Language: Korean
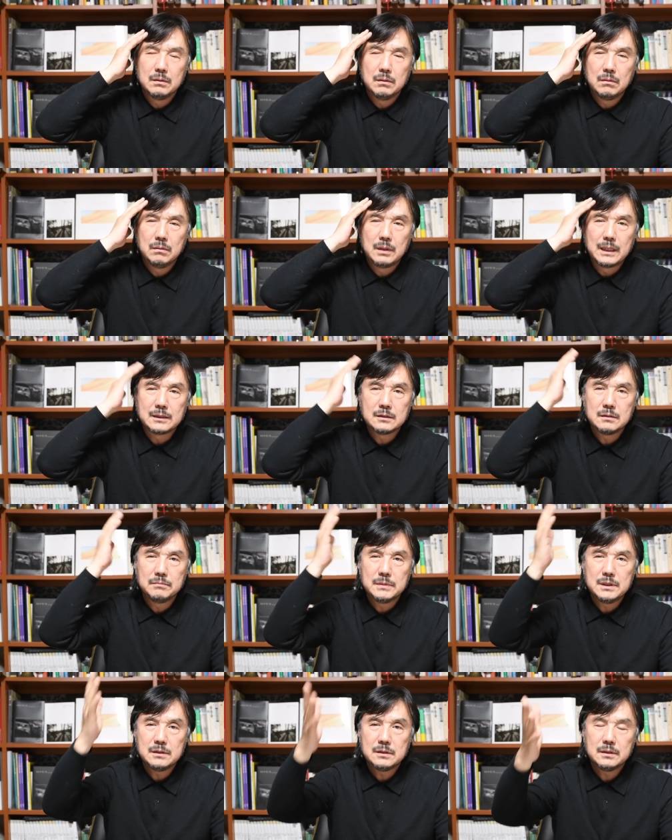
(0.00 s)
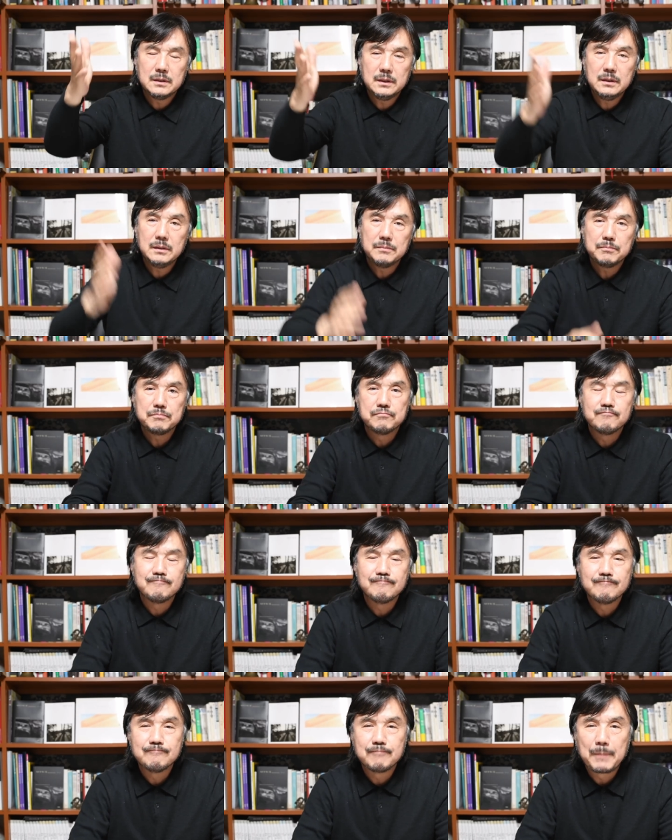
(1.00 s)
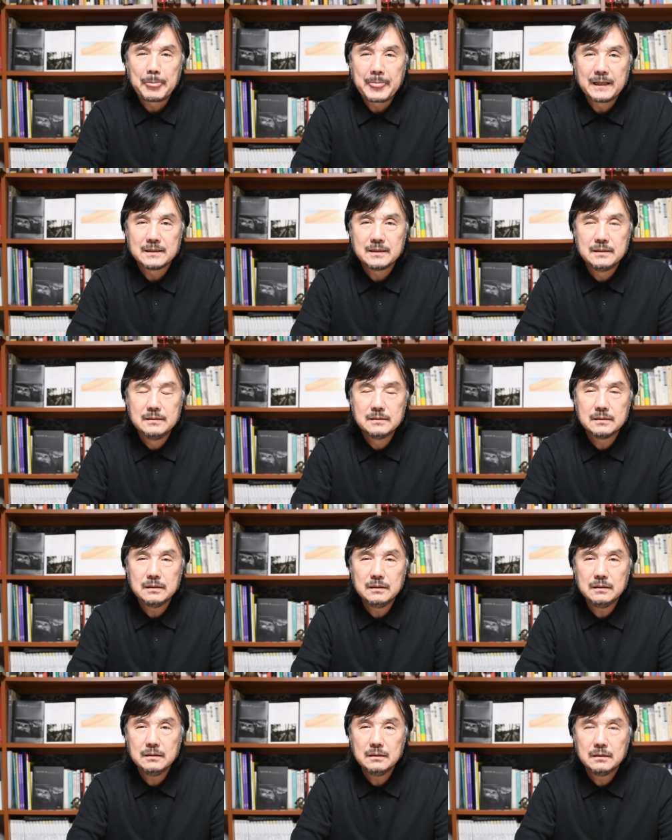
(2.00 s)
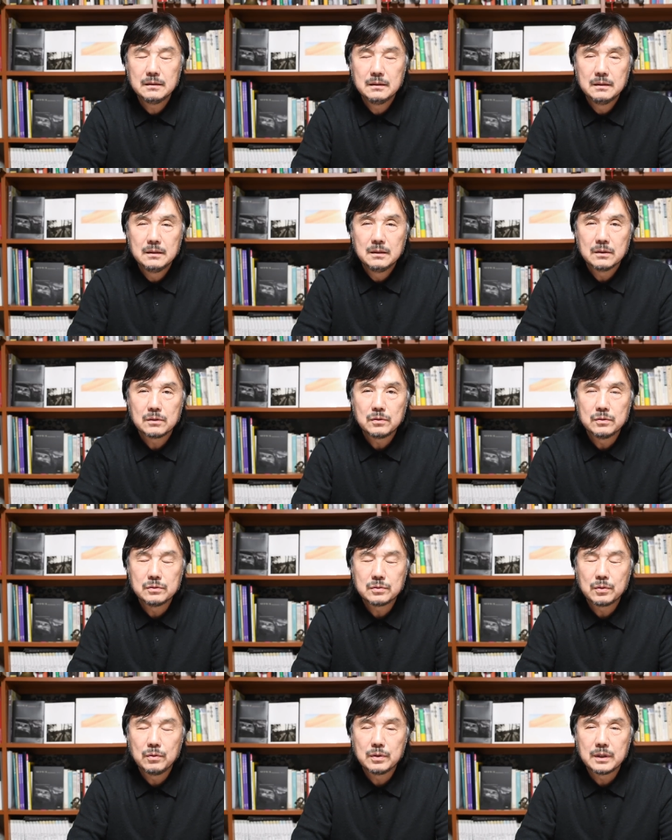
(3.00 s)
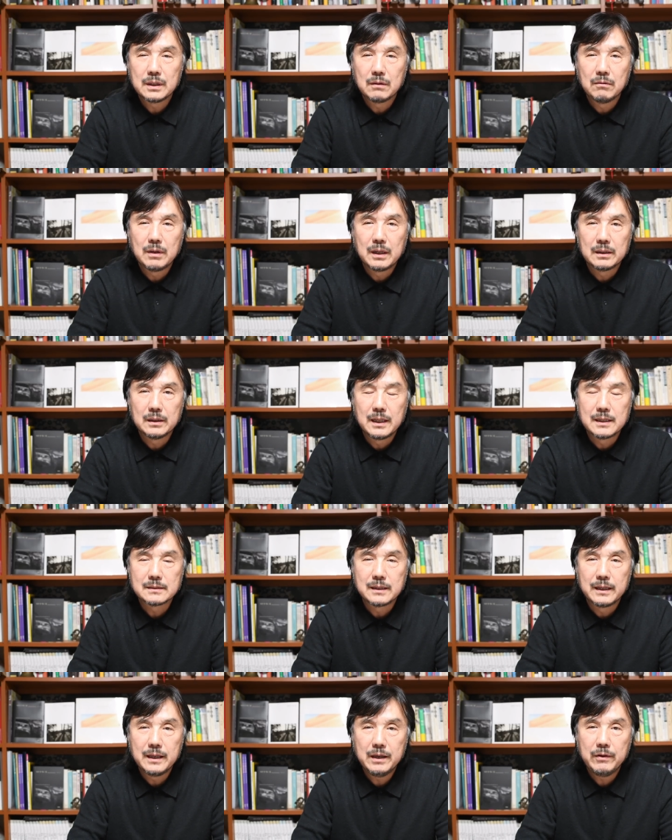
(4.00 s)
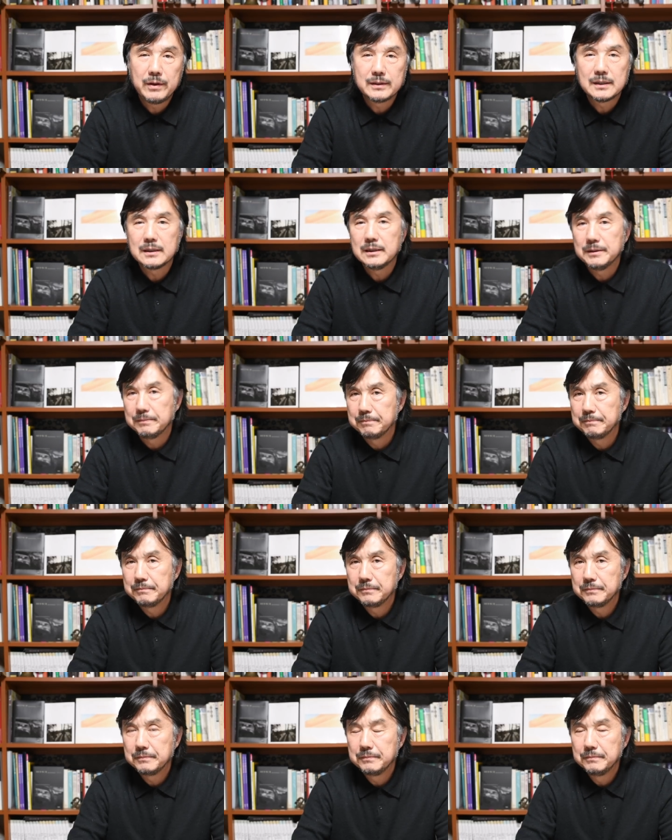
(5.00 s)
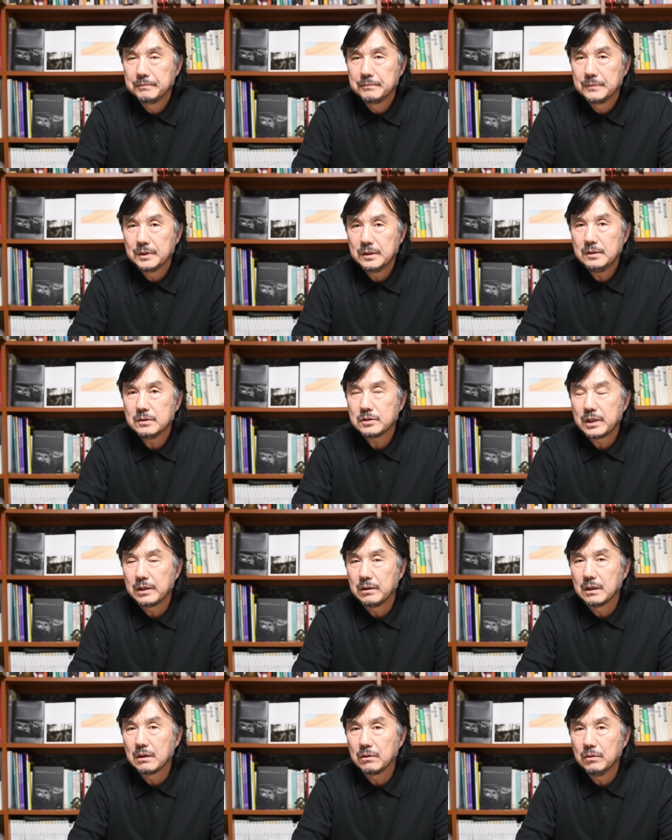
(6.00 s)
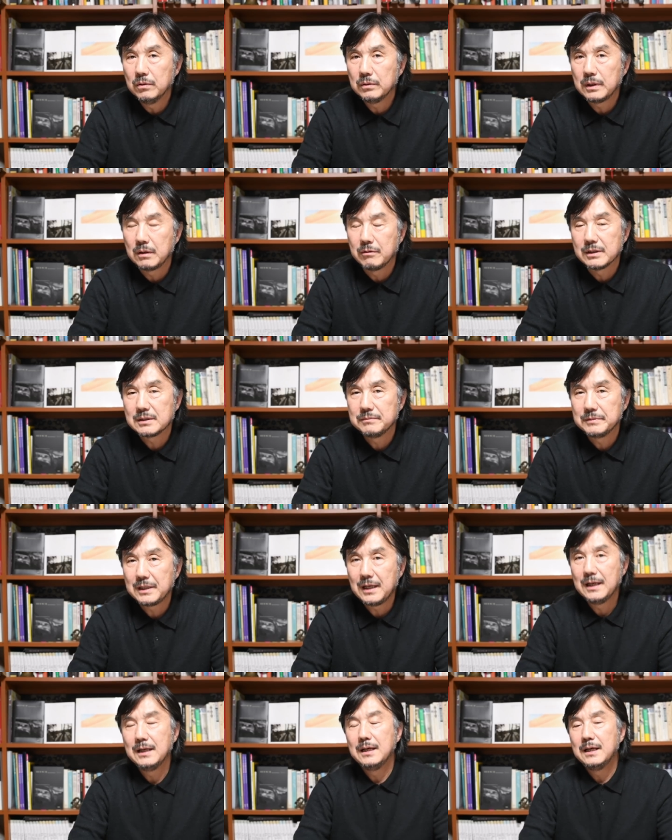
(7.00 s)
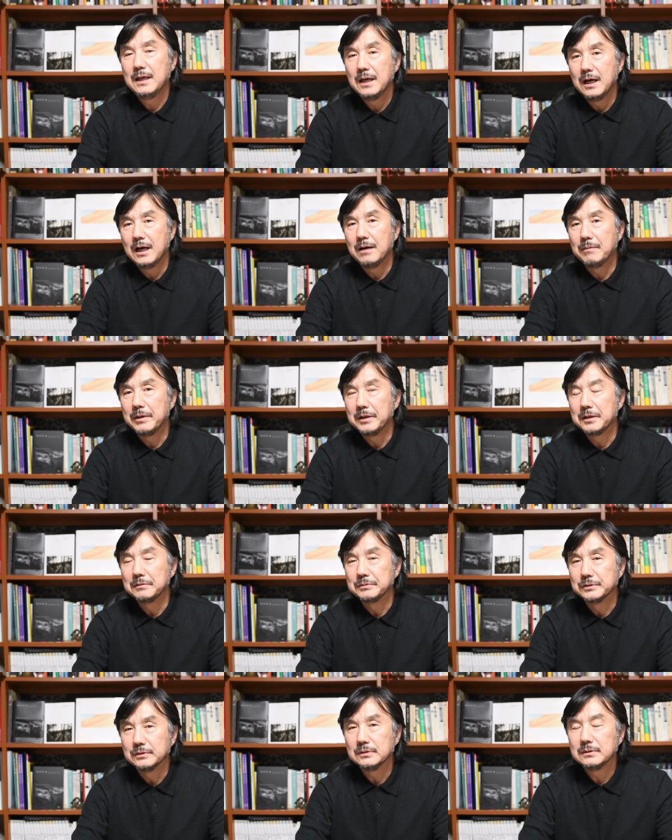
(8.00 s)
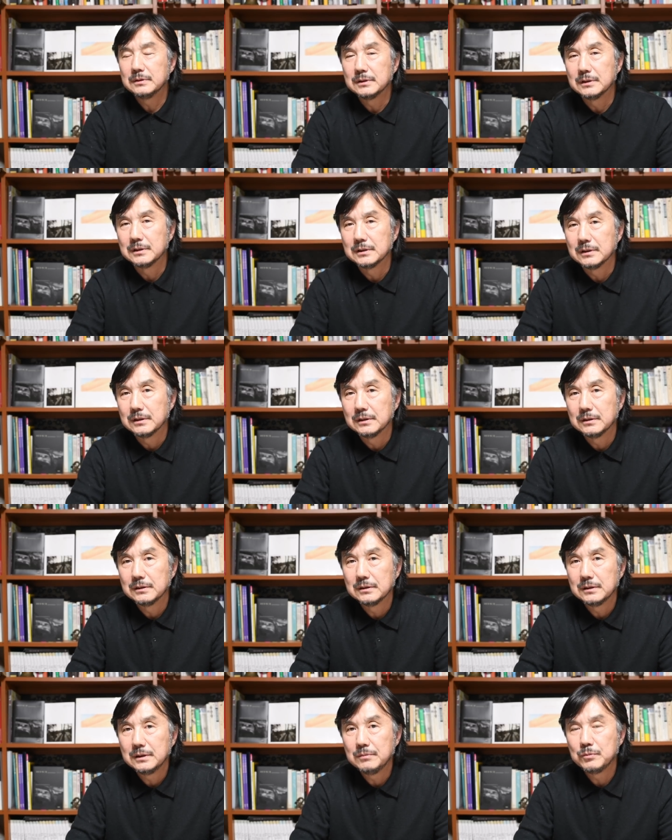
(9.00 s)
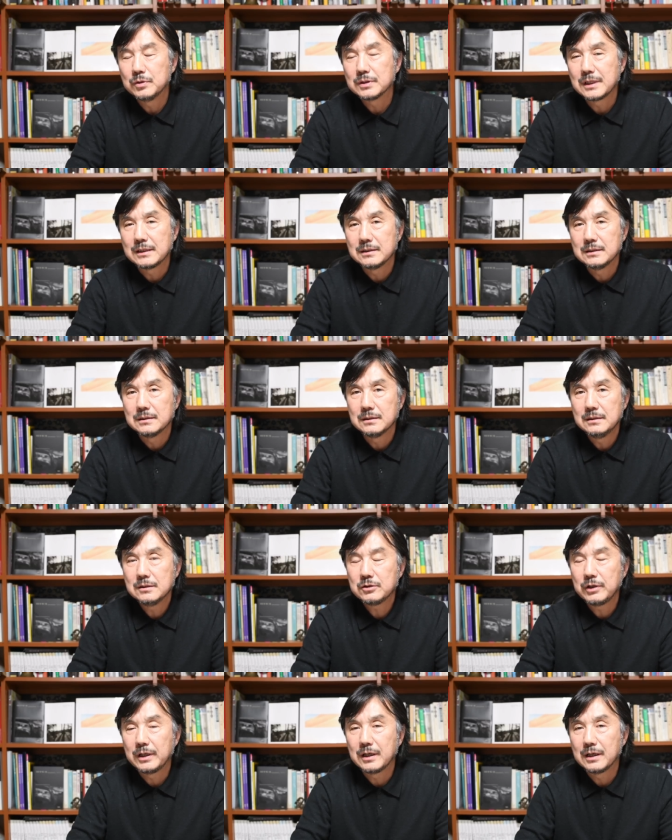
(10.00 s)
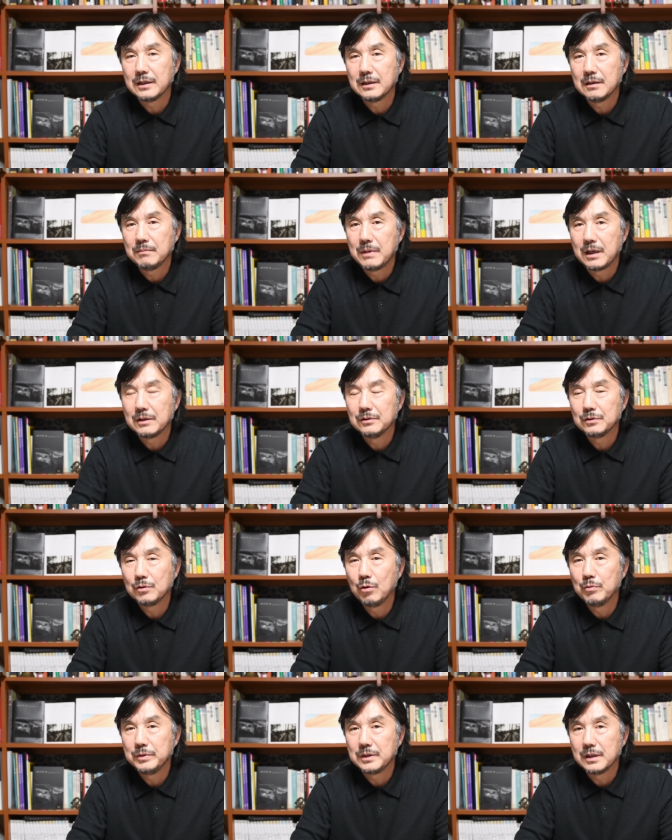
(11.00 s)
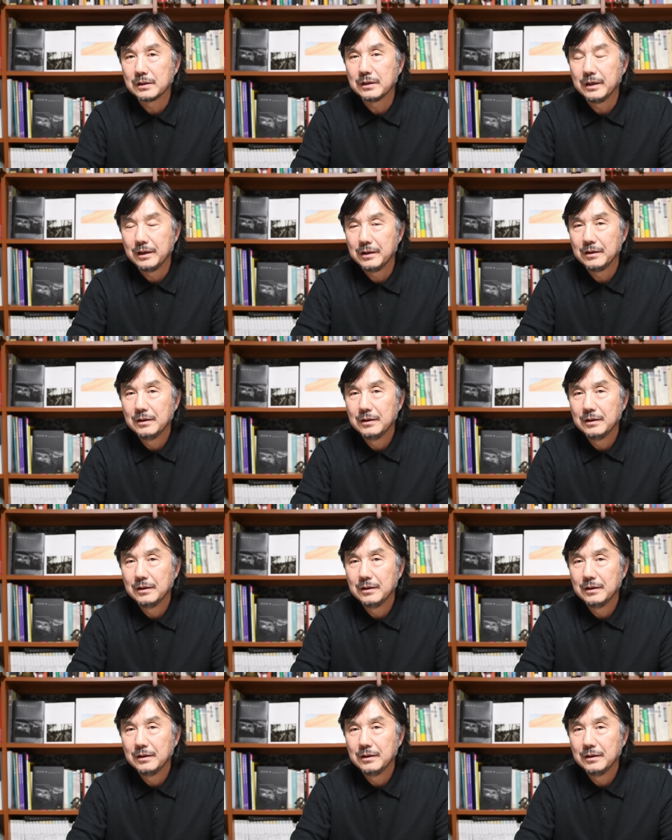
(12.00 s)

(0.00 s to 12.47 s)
오늘 아침 일찍이 신성 컨트롤이라고 하는 회사의 회장님을 촬영하고 내려왔습니다. 아마 여러분 인물 사진을 촬영하는 데 많은 도움이 될 거예요.